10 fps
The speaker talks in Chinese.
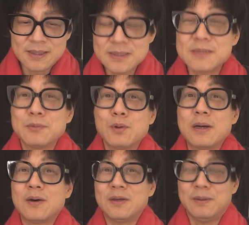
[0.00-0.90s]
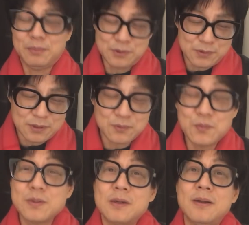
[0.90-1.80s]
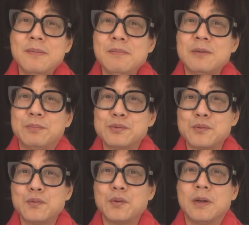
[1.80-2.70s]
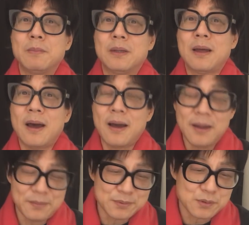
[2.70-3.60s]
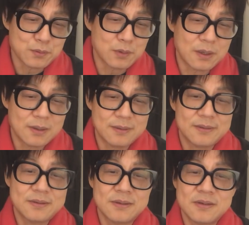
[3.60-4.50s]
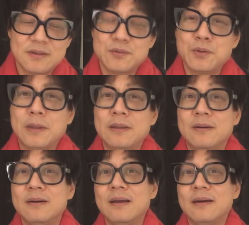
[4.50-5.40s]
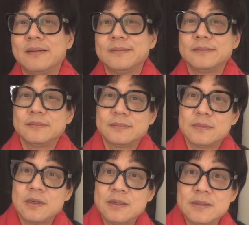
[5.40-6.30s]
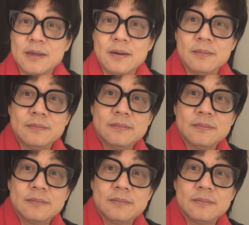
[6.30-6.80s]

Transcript: 再怎么乱搞，也不至于像中国这么不尊重人嘛！太不尊重人了，真是缺德呀！谢谢。